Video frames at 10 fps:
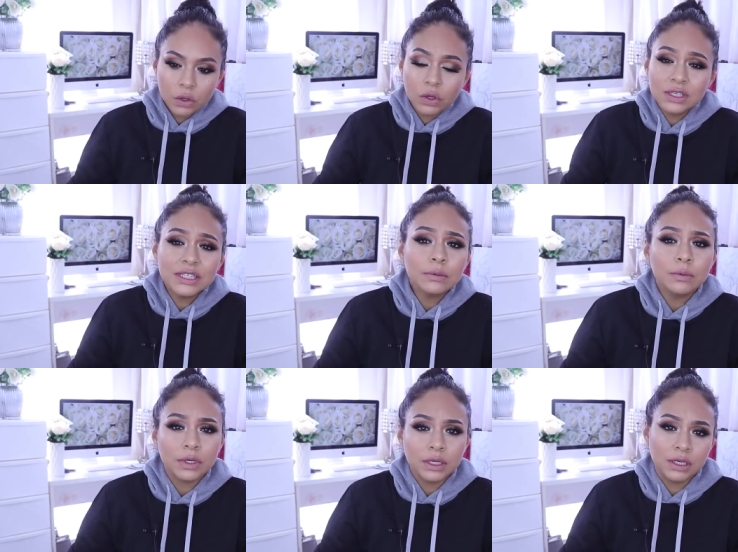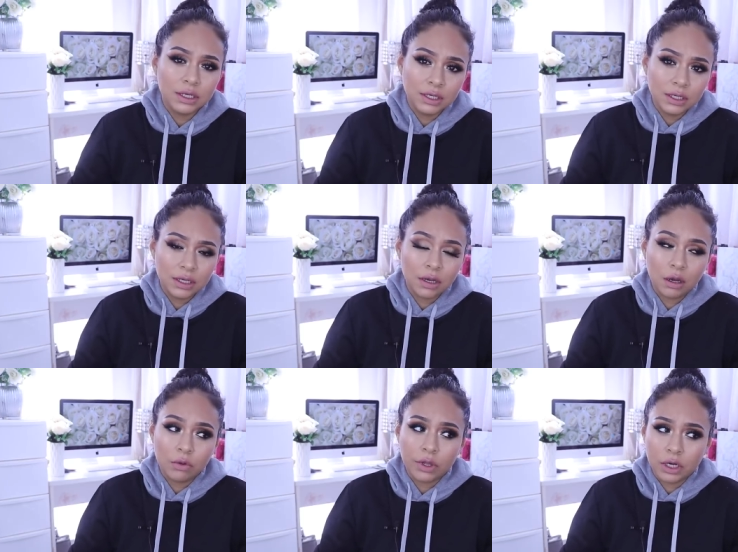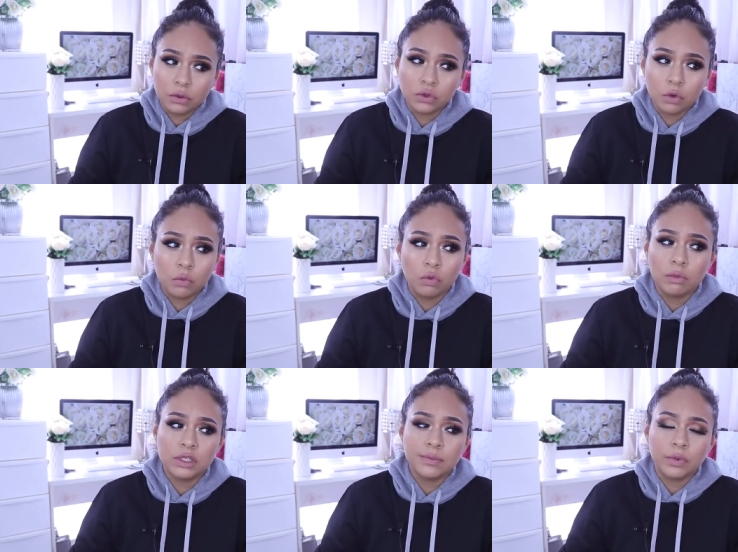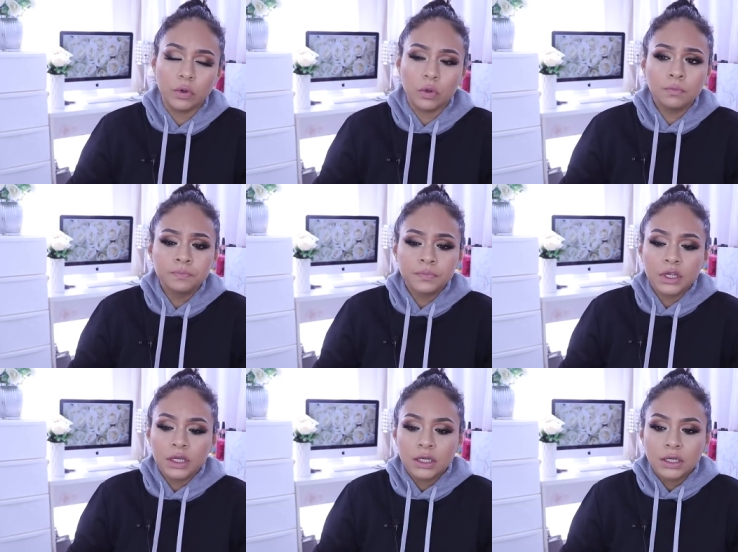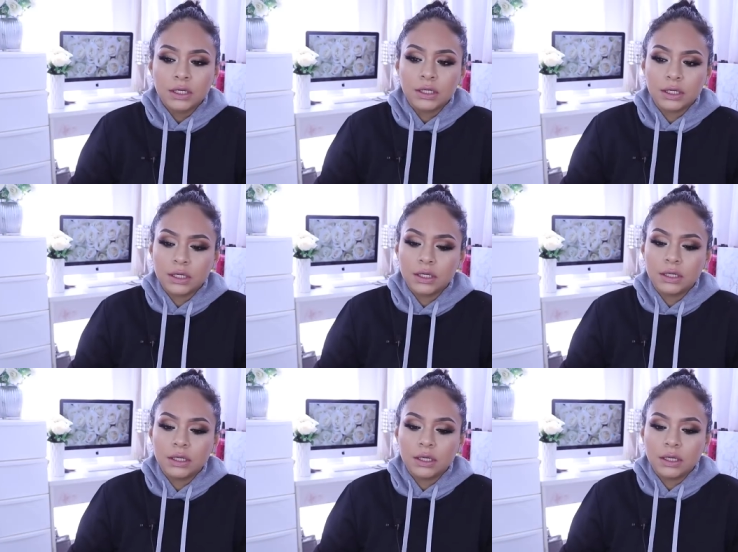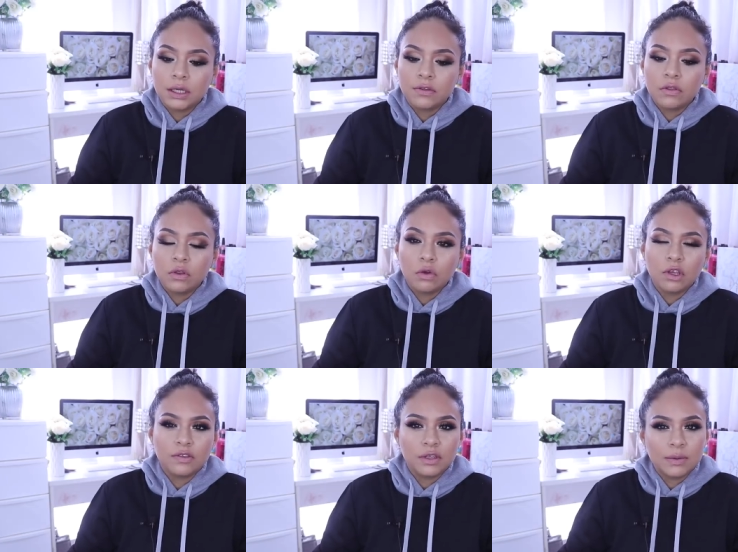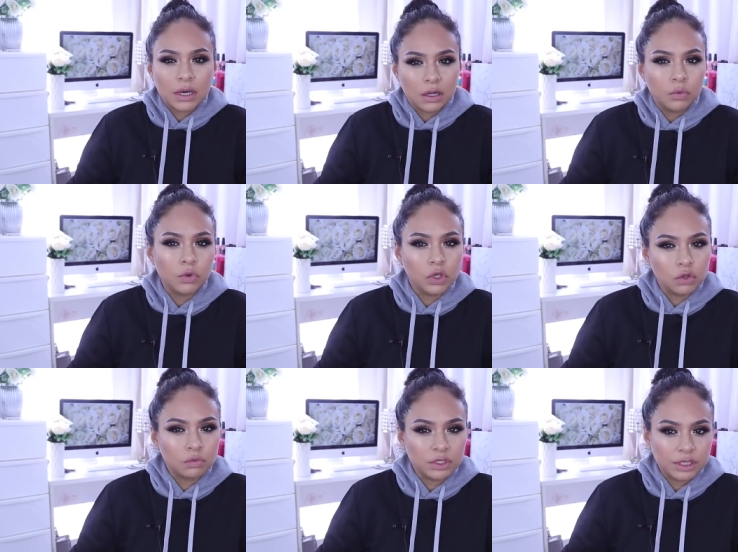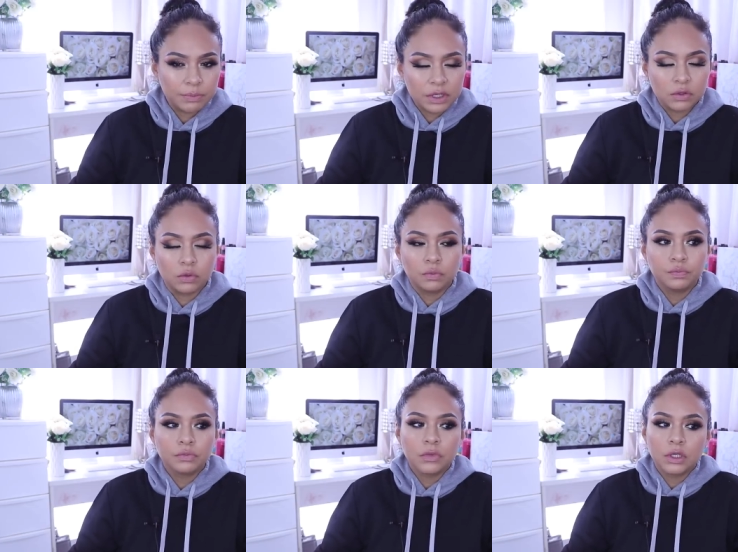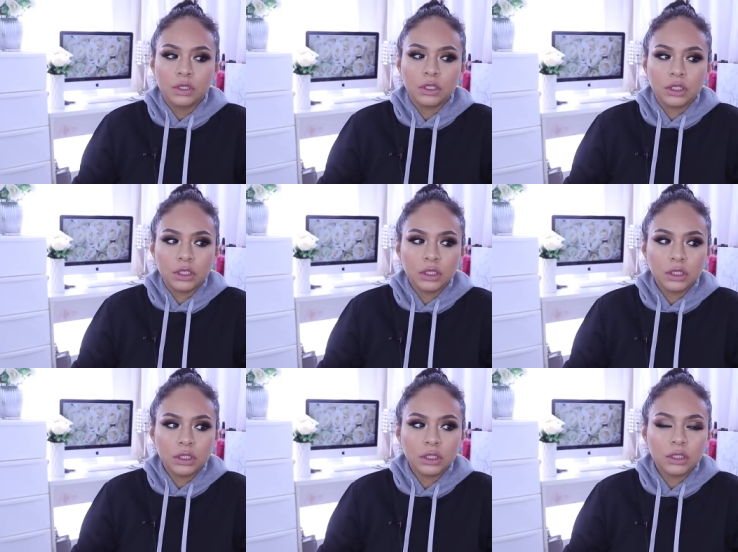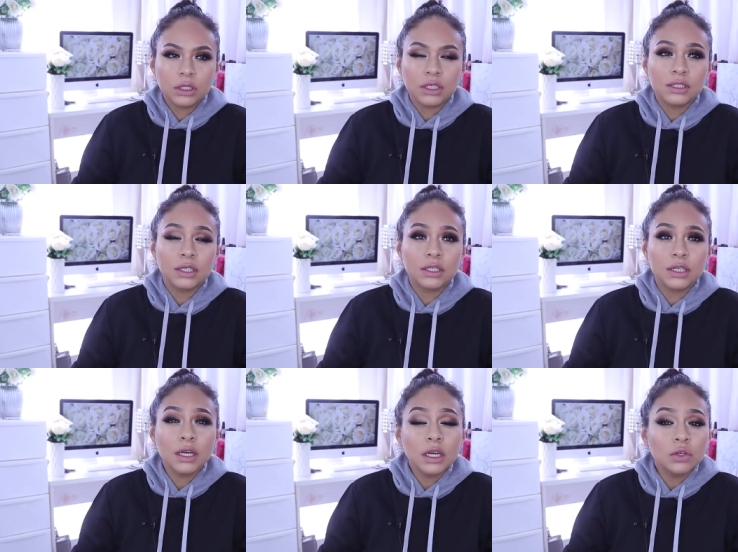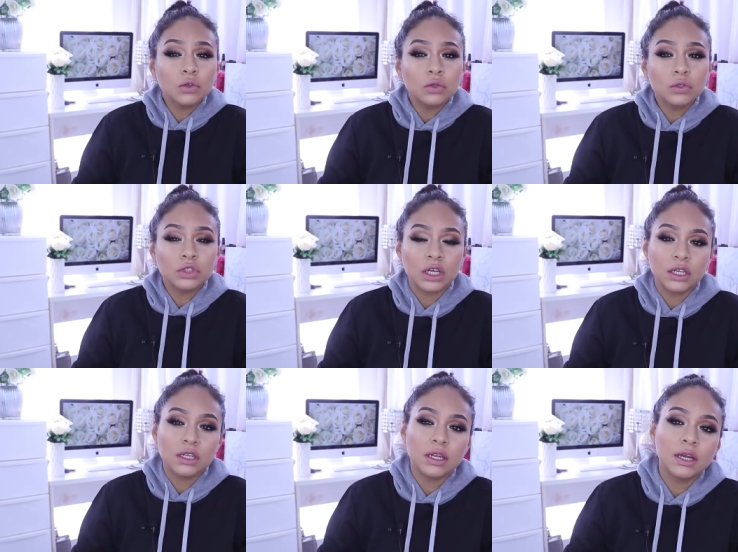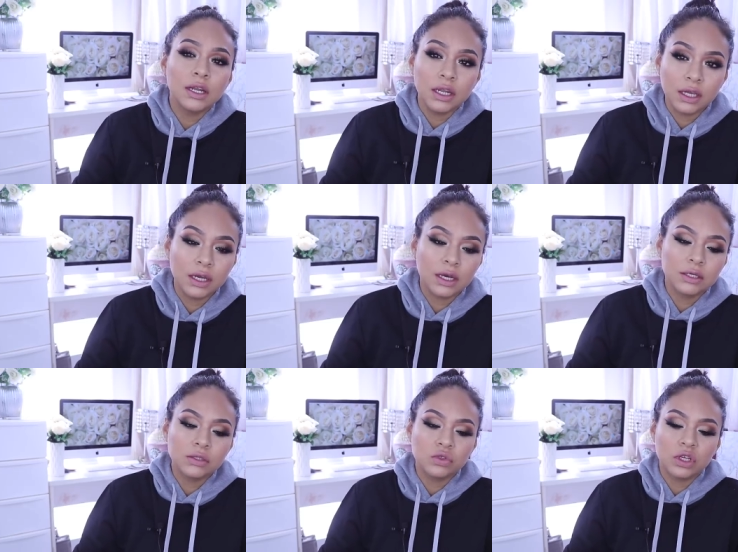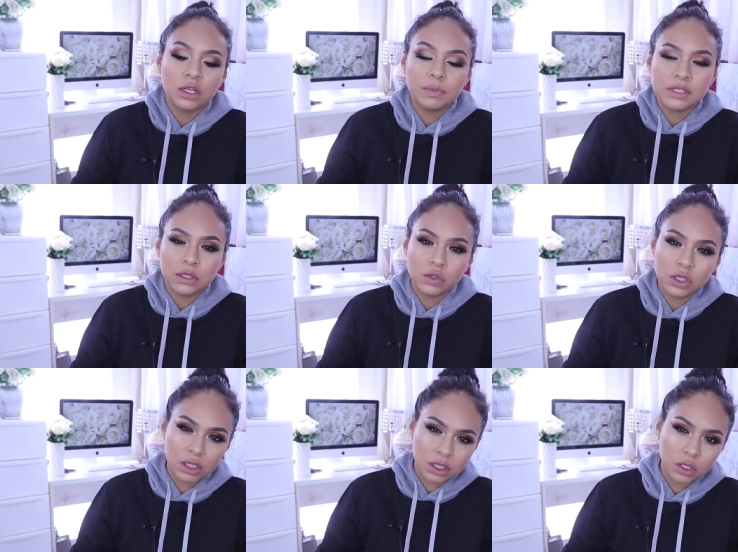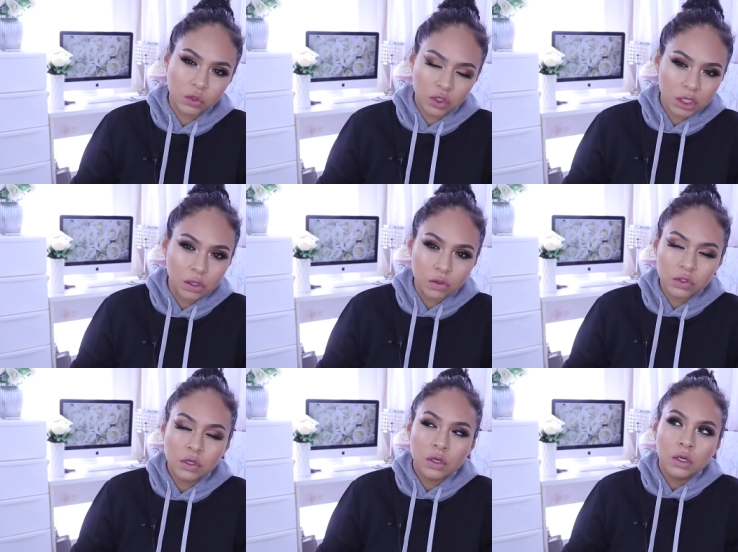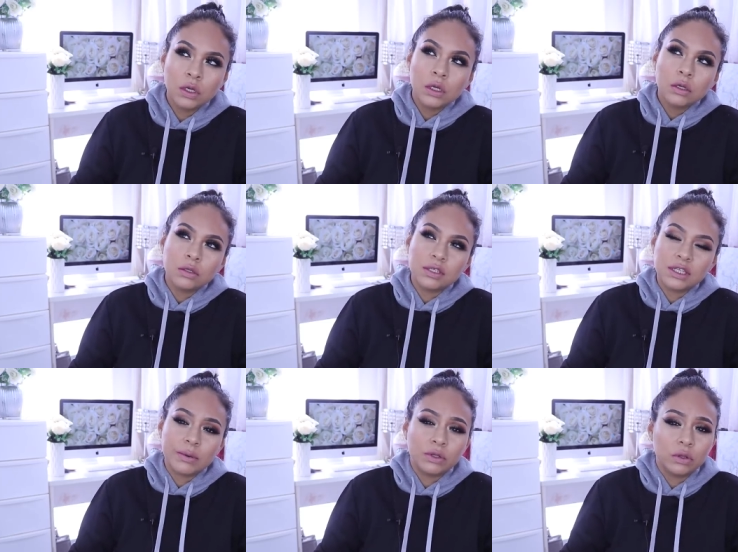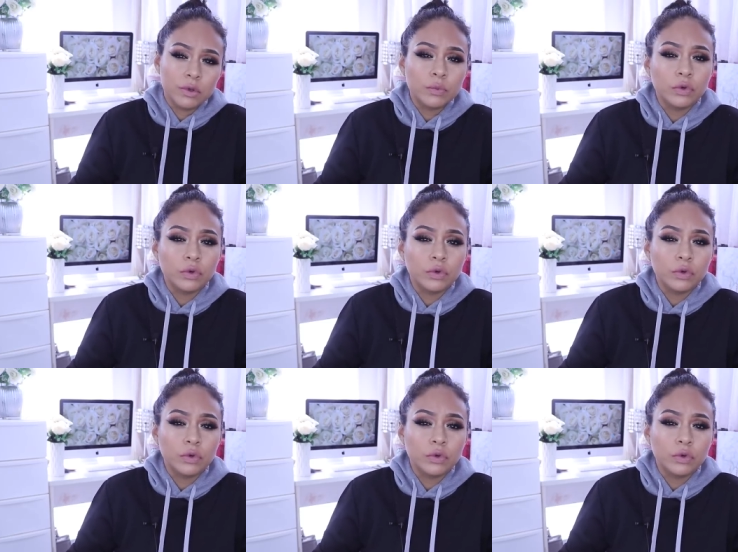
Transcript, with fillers: con este bebé que acabo de dar a luz como un mes y poco, eh, he sentido que sí he bajado un poquito más de peso. Y desde el día que yo salí de la clínica, yo salí pesando 72 kilos estaba todavía un